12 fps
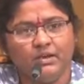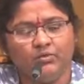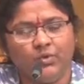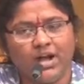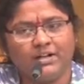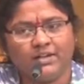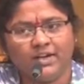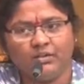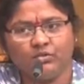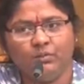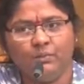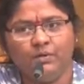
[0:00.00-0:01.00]
డ్వాక్రా
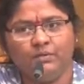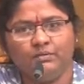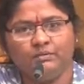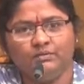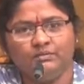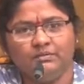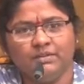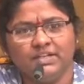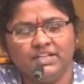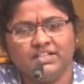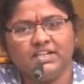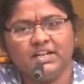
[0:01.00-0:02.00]
గ్రూపులు
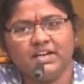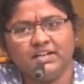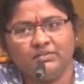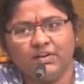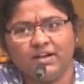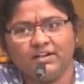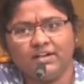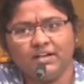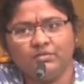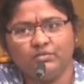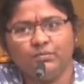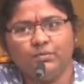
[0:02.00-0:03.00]
నిజంగా డ్వాక్రా
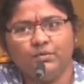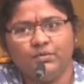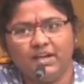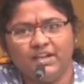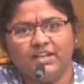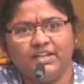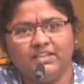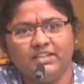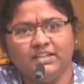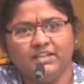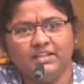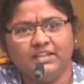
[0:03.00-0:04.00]
గ్రూపులు అనేది
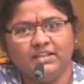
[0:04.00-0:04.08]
